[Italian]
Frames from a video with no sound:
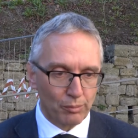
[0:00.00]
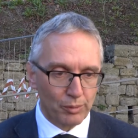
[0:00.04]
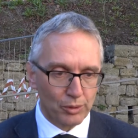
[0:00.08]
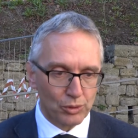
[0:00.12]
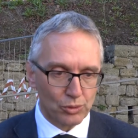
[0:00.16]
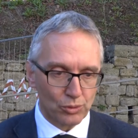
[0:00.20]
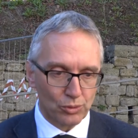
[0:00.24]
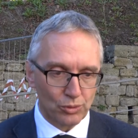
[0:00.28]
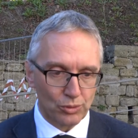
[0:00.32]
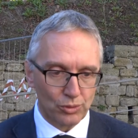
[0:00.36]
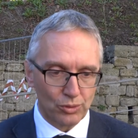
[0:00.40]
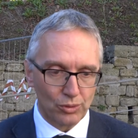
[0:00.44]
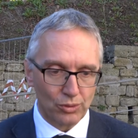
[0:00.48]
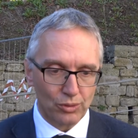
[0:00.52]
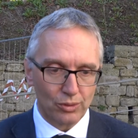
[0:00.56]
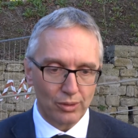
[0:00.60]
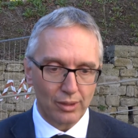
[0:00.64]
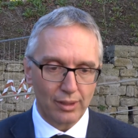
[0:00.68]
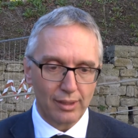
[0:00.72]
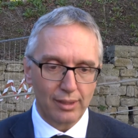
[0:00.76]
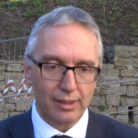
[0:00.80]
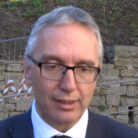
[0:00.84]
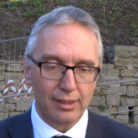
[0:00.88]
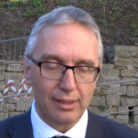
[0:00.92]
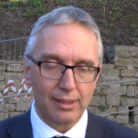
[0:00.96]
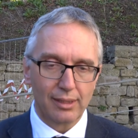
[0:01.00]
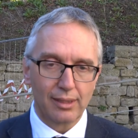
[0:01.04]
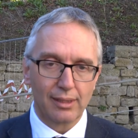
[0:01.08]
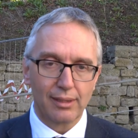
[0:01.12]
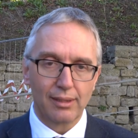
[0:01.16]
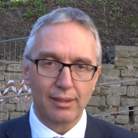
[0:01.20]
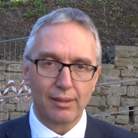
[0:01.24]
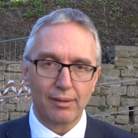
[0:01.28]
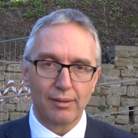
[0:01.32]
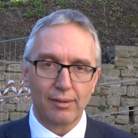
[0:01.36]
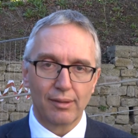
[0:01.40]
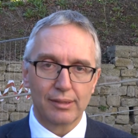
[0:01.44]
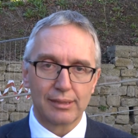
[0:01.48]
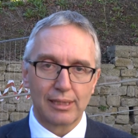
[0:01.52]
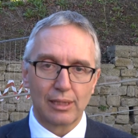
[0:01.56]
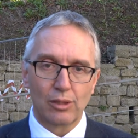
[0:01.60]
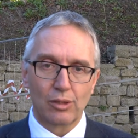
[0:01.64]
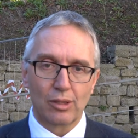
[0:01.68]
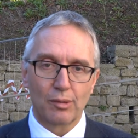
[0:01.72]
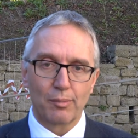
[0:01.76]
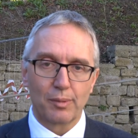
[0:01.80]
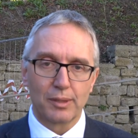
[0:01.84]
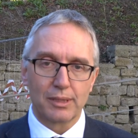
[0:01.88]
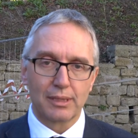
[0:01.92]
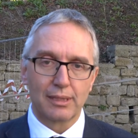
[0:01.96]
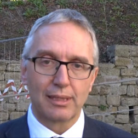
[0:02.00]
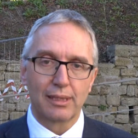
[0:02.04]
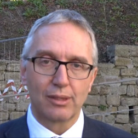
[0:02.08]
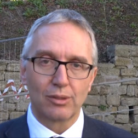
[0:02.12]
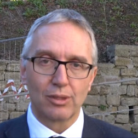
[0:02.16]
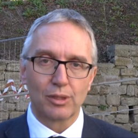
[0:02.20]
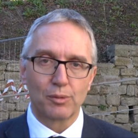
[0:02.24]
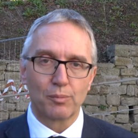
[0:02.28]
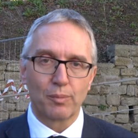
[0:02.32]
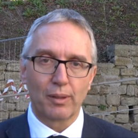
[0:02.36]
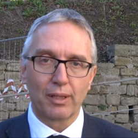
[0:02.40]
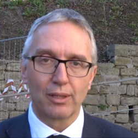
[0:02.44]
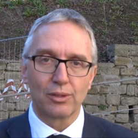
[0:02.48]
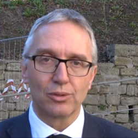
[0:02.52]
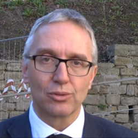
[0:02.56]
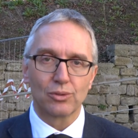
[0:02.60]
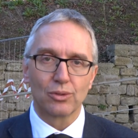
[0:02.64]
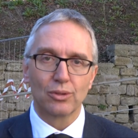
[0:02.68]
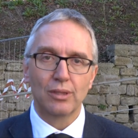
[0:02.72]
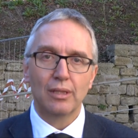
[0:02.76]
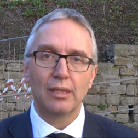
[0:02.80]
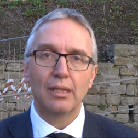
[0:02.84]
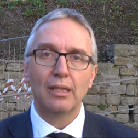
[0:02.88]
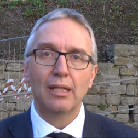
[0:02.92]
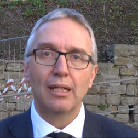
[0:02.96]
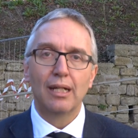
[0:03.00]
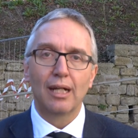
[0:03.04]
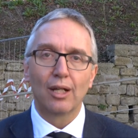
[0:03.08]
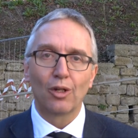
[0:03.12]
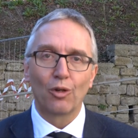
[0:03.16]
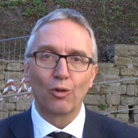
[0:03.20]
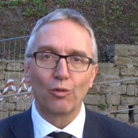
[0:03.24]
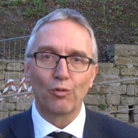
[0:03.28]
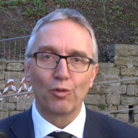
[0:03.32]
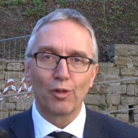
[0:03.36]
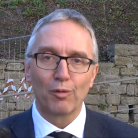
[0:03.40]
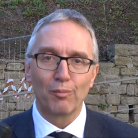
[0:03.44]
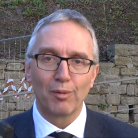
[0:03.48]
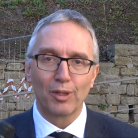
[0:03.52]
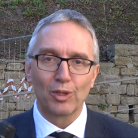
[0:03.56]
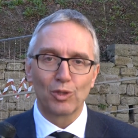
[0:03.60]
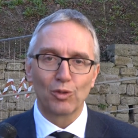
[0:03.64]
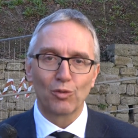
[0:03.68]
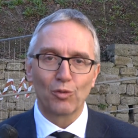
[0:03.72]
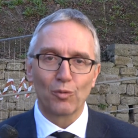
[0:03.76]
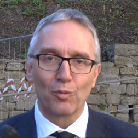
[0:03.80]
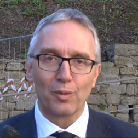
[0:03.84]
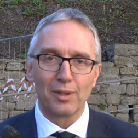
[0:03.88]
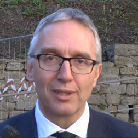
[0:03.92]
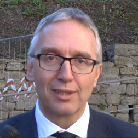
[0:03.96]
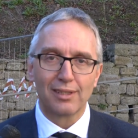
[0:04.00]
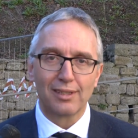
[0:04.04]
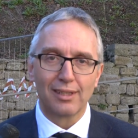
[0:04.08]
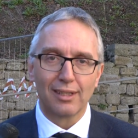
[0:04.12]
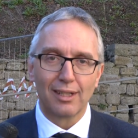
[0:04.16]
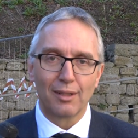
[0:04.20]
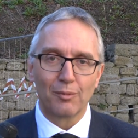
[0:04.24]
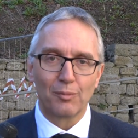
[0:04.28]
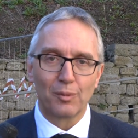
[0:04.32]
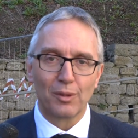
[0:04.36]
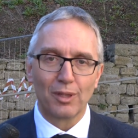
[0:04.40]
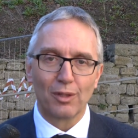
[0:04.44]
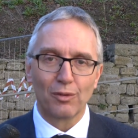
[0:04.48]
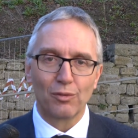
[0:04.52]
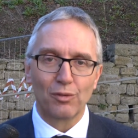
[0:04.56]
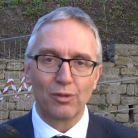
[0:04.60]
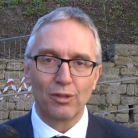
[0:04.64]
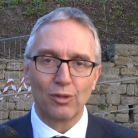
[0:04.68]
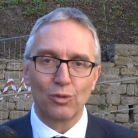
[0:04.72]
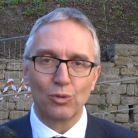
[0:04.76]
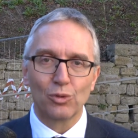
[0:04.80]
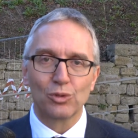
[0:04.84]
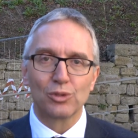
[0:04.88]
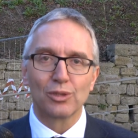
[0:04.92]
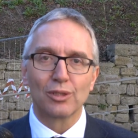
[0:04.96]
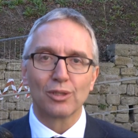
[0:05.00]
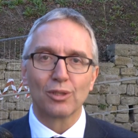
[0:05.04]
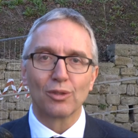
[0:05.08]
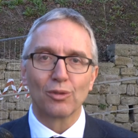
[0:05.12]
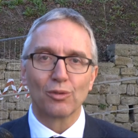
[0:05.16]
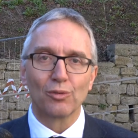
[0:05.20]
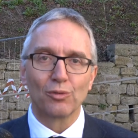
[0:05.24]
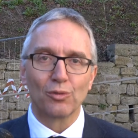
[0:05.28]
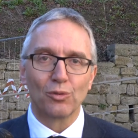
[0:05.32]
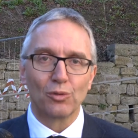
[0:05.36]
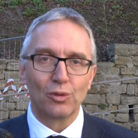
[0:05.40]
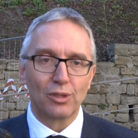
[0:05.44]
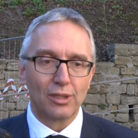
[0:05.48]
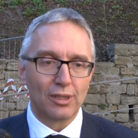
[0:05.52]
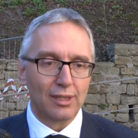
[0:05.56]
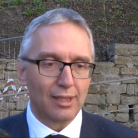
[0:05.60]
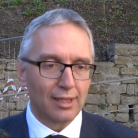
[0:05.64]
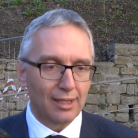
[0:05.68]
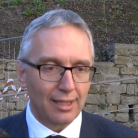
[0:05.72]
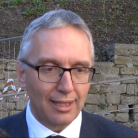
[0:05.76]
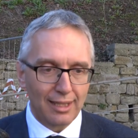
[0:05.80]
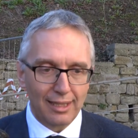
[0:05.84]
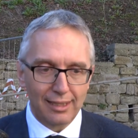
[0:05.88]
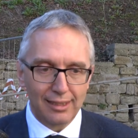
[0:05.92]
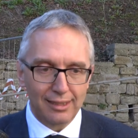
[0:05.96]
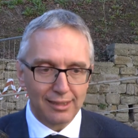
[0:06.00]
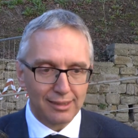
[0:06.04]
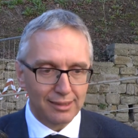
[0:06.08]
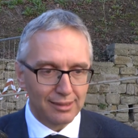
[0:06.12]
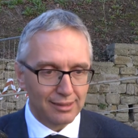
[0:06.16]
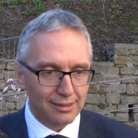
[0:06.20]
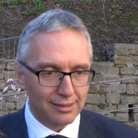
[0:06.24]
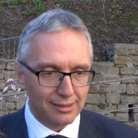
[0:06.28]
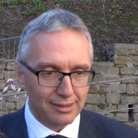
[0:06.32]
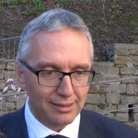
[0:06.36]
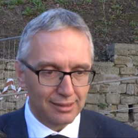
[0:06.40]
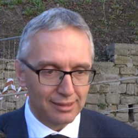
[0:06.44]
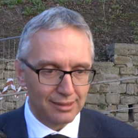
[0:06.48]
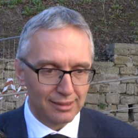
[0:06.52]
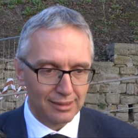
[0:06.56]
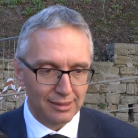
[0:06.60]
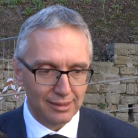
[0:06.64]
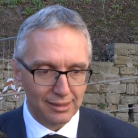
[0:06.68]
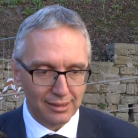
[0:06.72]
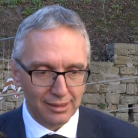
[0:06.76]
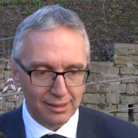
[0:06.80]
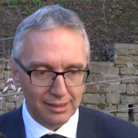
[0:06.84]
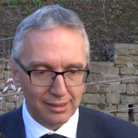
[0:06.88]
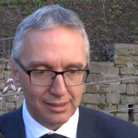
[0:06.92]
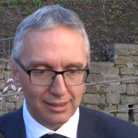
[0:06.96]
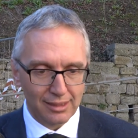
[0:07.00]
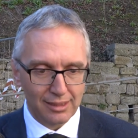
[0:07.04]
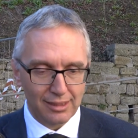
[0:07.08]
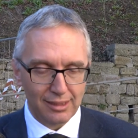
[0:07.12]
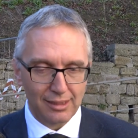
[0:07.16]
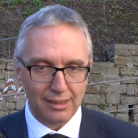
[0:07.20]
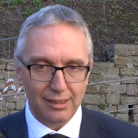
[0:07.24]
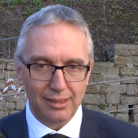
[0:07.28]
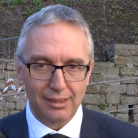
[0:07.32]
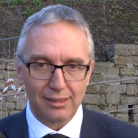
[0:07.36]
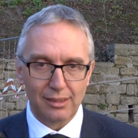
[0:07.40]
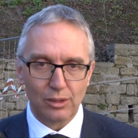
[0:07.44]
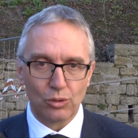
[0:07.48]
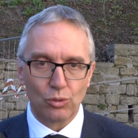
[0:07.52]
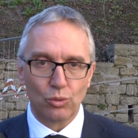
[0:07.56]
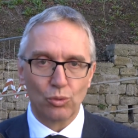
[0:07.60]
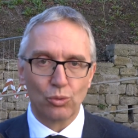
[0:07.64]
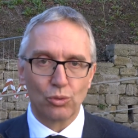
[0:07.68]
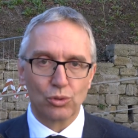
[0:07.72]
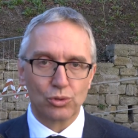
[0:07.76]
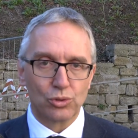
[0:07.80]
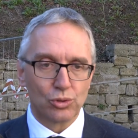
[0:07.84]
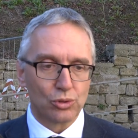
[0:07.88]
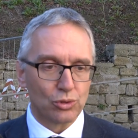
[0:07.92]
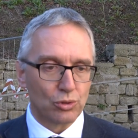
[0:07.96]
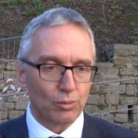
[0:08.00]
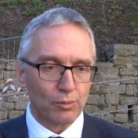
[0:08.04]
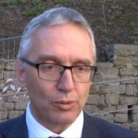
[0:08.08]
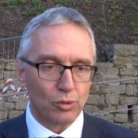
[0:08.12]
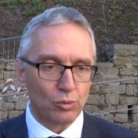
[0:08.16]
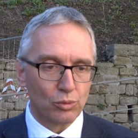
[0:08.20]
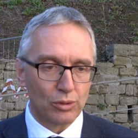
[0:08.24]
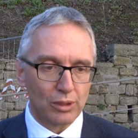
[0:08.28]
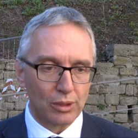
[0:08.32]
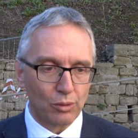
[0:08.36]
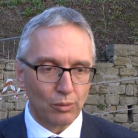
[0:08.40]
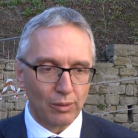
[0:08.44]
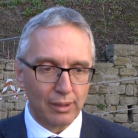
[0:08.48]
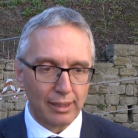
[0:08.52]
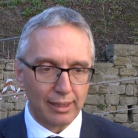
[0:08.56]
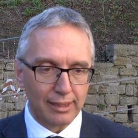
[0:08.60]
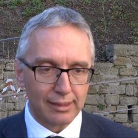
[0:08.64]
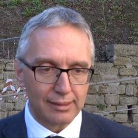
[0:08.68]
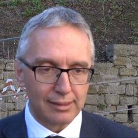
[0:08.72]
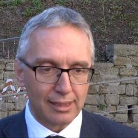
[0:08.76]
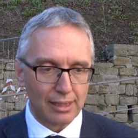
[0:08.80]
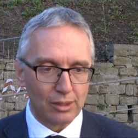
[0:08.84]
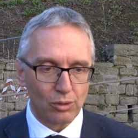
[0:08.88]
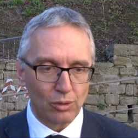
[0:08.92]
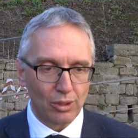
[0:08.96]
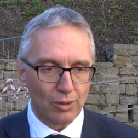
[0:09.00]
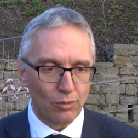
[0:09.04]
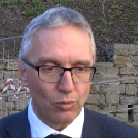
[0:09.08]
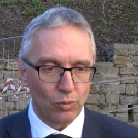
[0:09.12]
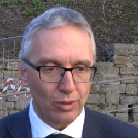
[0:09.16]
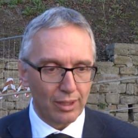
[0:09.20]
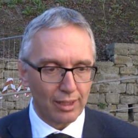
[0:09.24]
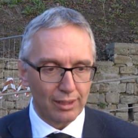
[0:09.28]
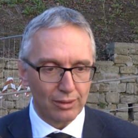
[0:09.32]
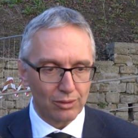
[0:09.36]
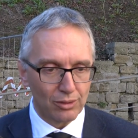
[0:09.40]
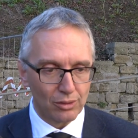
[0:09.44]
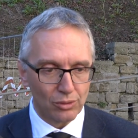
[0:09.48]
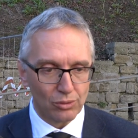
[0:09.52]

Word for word: bisogno è, è, stato rappresentato espresso. Ha confermato ovviamente la piena fiducia nei confronti di Errani, di, di, eh, di Curcio, insomma di tutti quelli che stanno lavorando